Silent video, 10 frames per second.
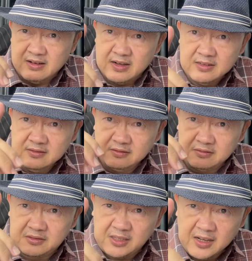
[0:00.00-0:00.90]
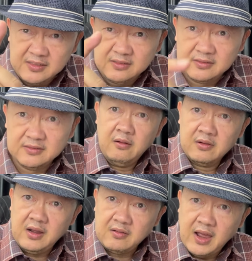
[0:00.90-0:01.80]
อึ้งทึ่ง
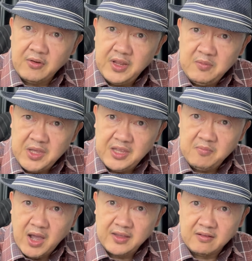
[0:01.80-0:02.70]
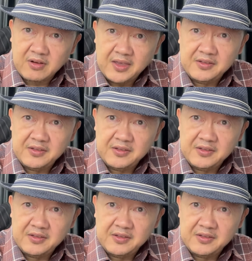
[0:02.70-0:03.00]
เรื่องราวนี้มีที่มาอย่างไร